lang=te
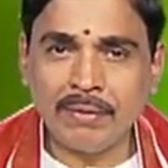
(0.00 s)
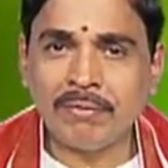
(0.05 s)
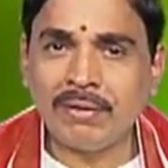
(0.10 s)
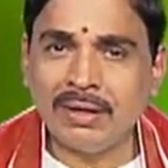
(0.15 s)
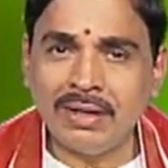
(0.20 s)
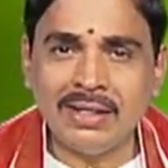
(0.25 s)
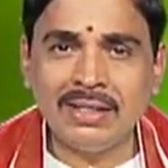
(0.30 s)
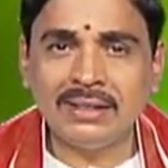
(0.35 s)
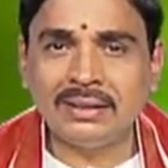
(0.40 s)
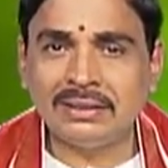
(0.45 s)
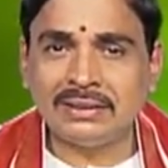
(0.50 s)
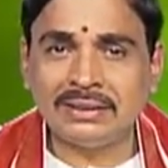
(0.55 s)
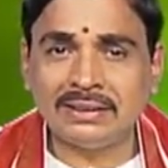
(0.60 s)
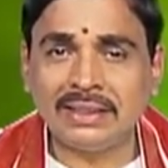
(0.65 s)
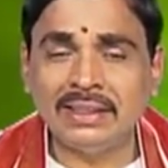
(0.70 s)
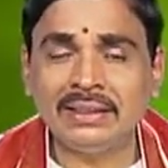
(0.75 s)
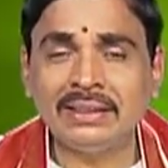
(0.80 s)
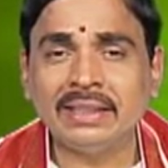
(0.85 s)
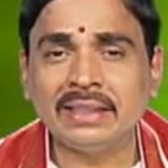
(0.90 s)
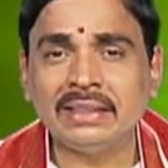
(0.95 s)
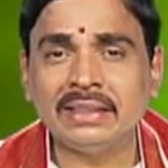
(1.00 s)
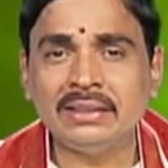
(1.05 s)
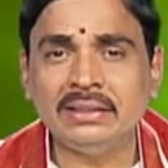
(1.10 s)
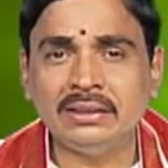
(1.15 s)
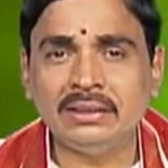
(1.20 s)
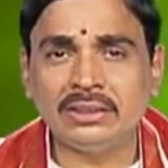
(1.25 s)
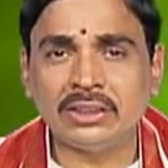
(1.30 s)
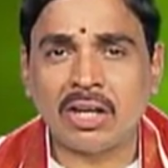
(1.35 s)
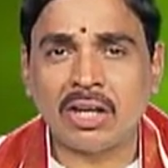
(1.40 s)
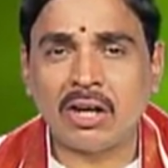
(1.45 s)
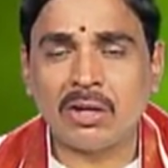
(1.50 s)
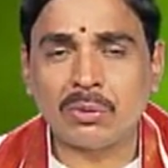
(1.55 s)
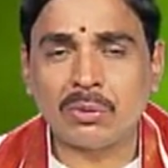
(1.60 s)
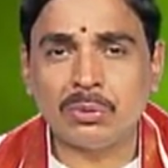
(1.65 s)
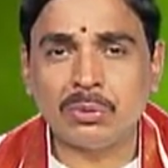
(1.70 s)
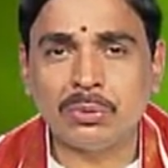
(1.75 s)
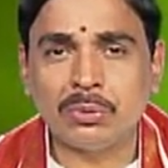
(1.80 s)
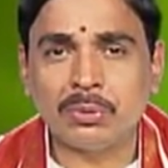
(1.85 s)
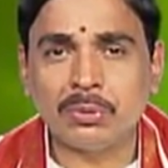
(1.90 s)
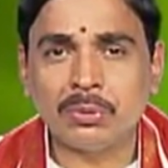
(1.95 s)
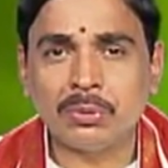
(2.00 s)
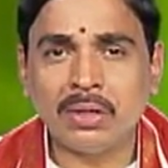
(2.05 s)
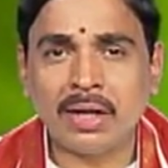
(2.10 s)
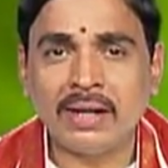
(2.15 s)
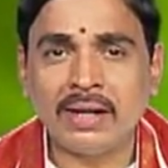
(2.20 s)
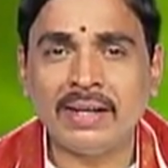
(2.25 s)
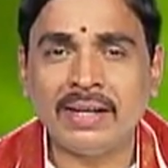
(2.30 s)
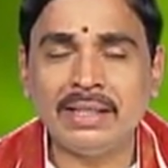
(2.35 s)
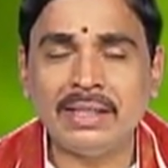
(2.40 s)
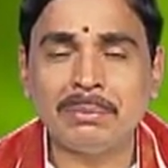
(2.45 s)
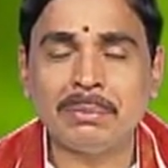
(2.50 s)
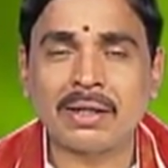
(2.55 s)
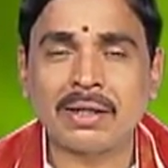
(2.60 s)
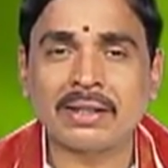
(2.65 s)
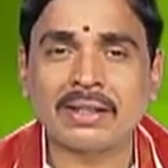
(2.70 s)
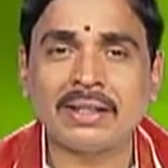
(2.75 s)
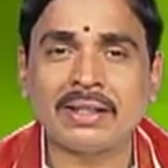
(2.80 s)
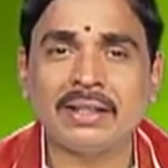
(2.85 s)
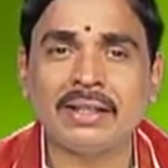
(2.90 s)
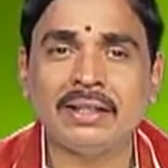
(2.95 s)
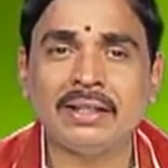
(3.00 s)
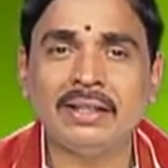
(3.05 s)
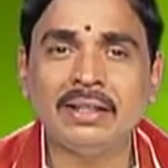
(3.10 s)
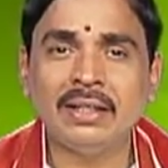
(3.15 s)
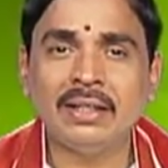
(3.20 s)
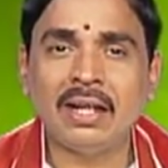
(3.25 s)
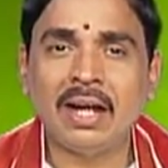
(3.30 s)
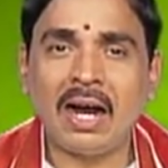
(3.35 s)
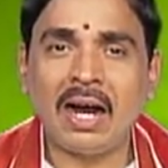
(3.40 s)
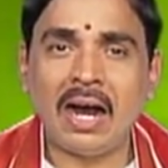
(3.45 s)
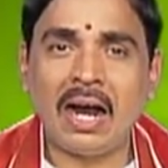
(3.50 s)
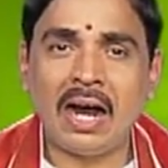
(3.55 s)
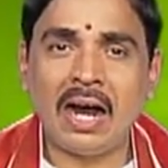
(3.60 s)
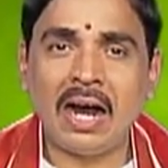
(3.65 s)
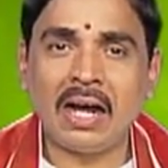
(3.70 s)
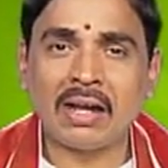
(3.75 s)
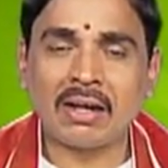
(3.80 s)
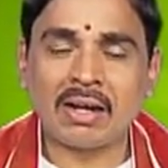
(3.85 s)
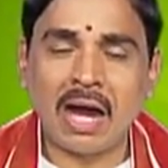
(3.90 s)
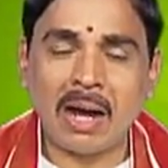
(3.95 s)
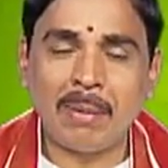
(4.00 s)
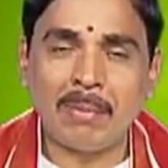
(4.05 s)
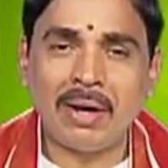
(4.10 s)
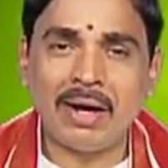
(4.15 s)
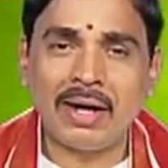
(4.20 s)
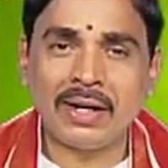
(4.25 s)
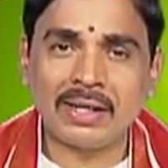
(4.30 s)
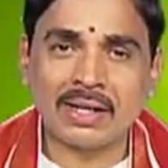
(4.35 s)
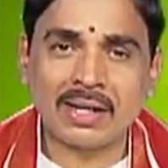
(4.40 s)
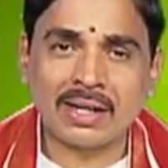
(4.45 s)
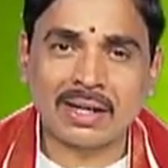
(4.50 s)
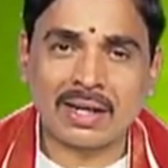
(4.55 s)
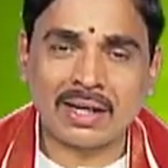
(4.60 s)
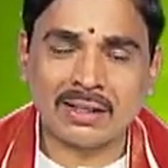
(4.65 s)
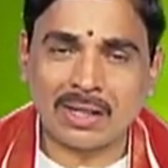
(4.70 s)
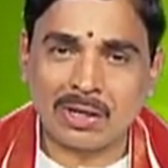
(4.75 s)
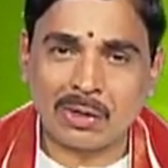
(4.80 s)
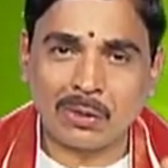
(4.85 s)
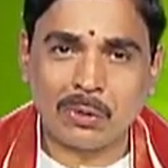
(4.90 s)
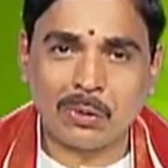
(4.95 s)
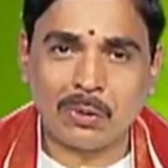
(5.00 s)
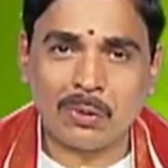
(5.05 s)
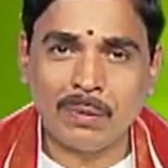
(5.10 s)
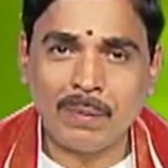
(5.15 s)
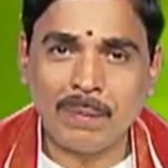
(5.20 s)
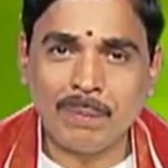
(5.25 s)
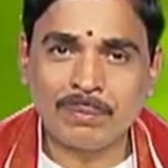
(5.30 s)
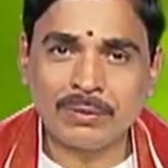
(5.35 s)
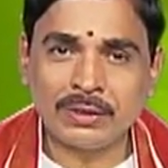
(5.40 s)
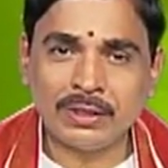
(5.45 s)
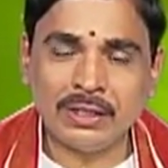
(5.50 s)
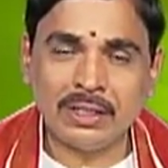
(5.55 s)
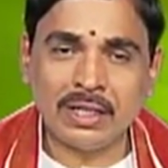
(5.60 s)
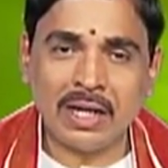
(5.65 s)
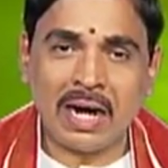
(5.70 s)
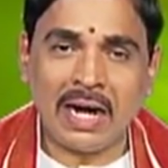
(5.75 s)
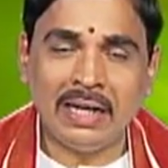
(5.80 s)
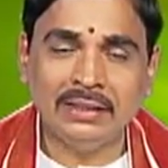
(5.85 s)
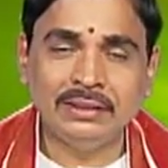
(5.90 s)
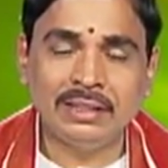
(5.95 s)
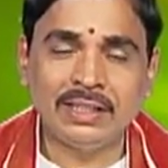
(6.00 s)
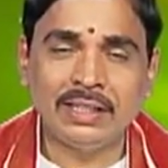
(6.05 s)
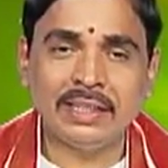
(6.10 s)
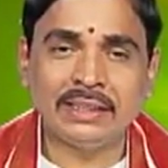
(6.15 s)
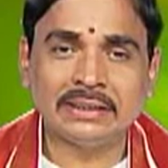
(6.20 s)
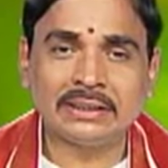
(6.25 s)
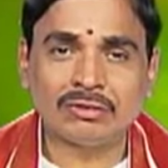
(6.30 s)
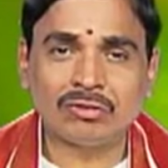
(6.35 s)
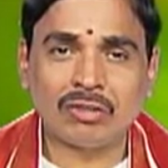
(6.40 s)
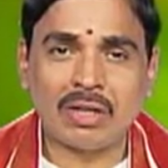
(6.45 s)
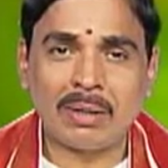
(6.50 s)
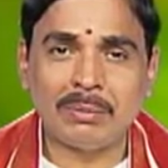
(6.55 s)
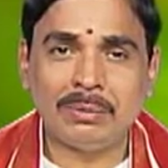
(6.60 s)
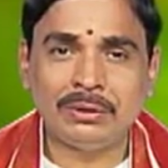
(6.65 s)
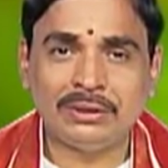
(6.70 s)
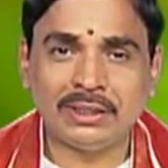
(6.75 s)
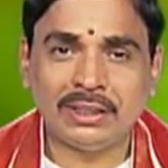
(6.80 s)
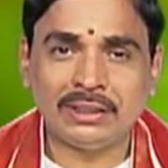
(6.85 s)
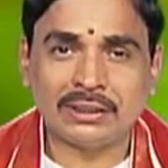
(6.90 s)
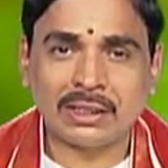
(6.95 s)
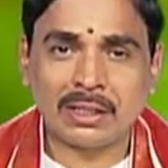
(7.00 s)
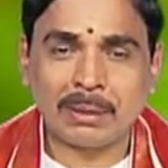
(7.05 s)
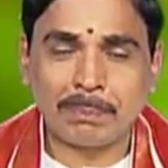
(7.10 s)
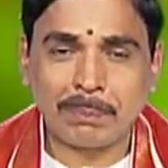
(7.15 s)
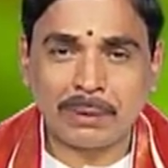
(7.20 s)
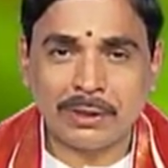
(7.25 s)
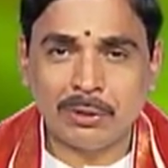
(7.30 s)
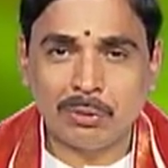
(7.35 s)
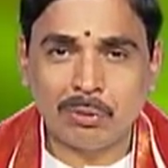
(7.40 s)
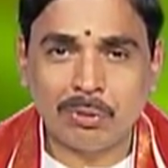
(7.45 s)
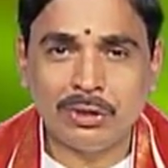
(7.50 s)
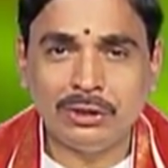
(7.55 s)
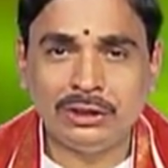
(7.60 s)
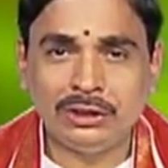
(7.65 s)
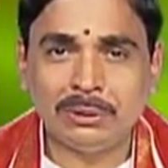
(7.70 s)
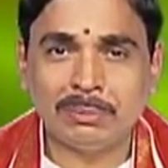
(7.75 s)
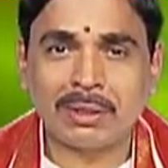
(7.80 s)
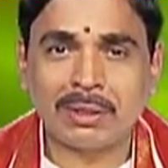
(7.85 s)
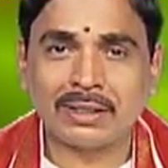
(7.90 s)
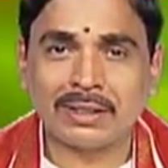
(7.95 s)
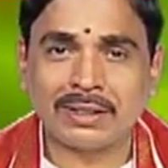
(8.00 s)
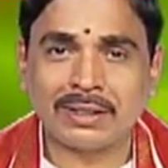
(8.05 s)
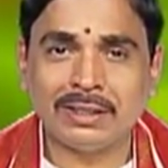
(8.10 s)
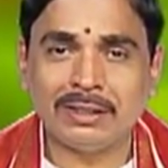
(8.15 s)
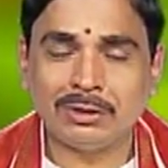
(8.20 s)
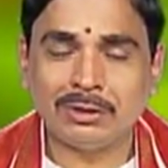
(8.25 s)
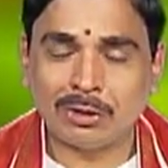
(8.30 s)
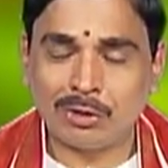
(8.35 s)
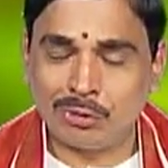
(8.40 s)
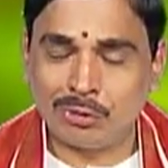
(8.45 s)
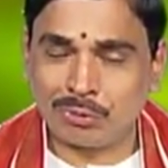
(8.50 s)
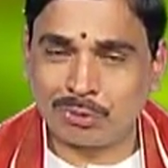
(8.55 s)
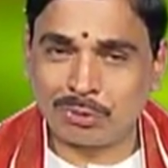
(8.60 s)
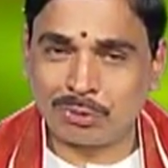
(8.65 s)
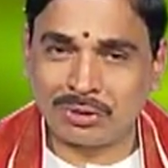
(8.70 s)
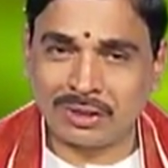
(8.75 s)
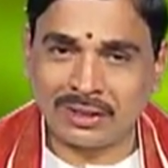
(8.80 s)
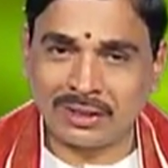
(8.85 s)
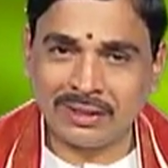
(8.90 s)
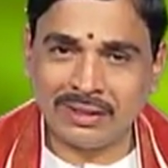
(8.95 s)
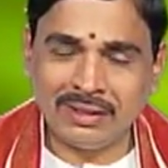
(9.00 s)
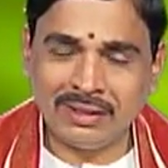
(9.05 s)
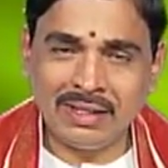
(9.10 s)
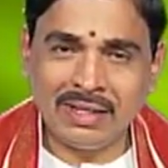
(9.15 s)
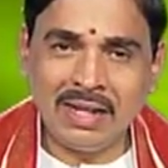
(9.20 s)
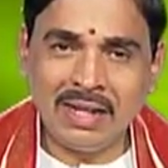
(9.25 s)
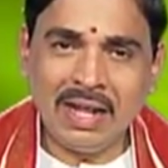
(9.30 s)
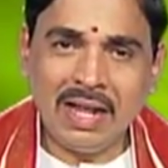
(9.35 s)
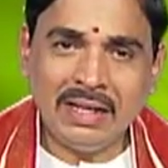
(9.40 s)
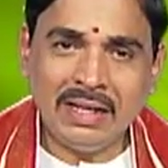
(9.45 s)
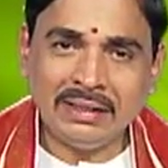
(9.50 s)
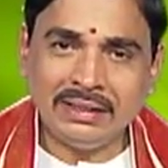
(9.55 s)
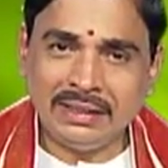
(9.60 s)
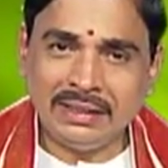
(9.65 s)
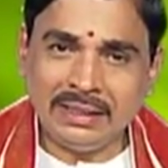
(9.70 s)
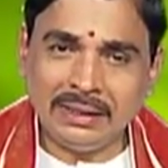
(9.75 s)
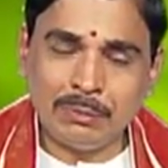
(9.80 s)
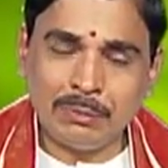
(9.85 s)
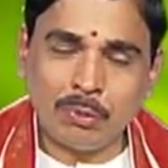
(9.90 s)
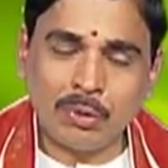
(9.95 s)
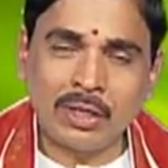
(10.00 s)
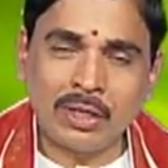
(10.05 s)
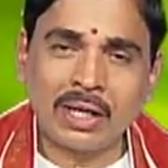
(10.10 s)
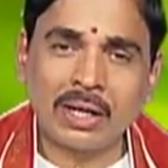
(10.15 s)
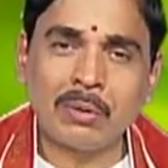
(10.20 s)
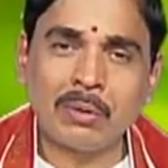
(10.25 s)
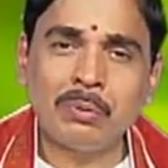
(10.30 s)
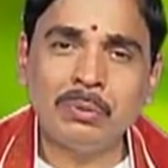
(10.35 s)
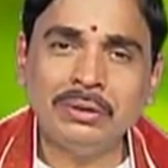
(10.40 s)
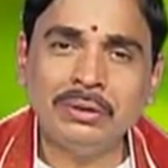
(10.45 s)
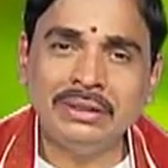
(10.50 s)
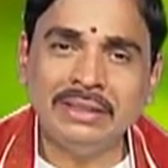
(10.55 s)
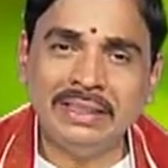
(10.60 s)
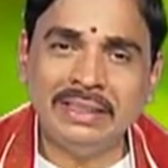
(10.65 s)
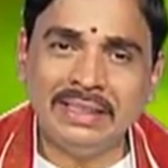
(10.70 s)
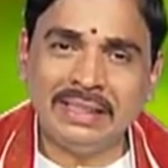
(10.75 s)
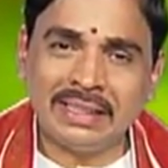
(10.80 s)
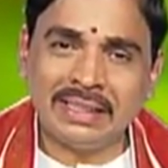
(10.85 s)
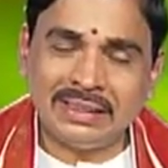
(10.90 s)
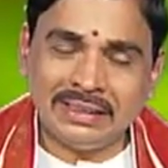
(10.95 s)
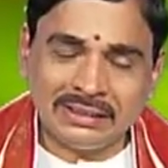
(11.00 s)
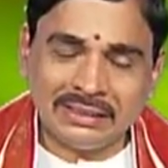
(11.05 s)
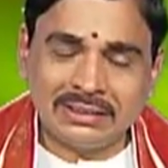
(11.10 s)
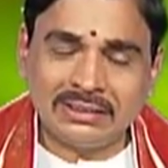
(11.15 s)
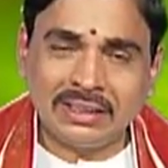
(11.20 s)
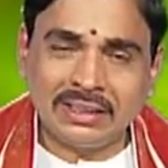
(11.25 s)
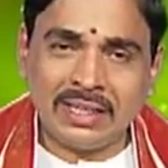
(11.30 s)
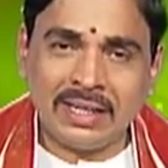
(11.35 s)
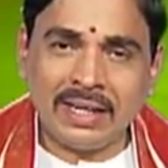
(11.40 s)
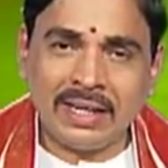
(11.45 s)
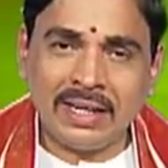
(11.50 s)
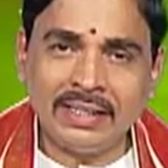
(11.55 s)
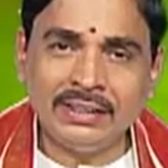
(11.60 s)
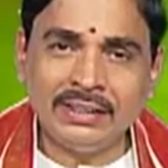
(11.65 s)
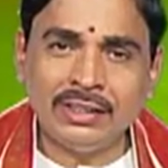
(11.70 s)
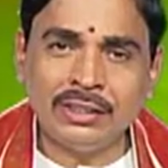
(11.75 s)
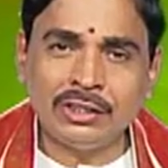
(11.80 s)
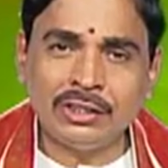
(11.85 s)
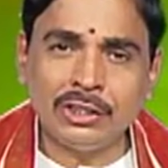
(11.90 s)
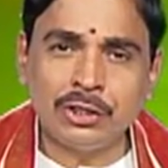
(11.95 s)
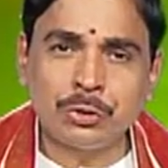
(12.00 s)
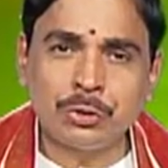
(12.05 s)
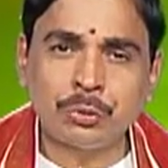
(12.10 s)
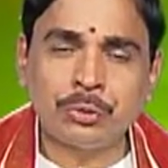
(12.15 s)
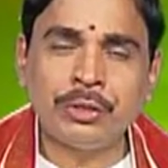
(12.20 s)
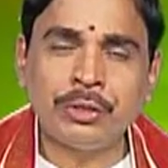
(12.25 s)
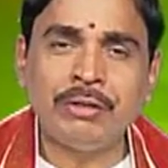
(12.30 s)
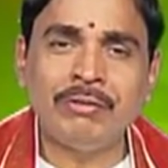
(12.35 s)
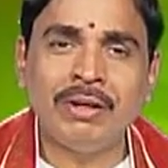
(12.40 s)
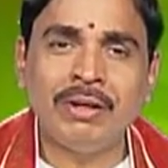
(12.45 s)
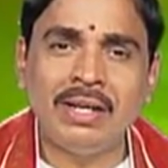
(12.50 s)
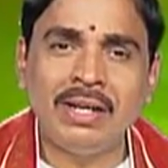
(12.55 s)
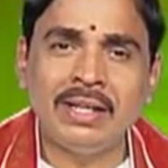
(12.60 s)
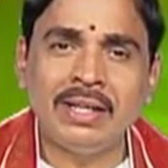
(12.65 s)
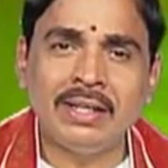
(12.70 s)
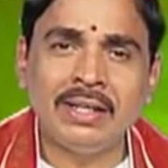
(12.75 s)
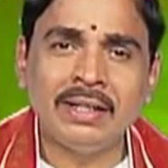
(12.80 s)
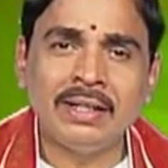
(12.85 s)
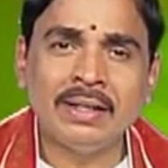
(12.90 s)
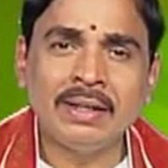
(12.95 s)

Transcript: వెళ్ళి సీతకి ఇచ్చాడు అనేది మనకి ఆ రామాయణ కథలో ఈ ఆంజనేయ స్వామి చేసిన పని గురించి మనకి తెలుస్తుంది ఈ ఉంగరం ఈయన ఇస్తే ఇది తీసుకుని వెళ్ళి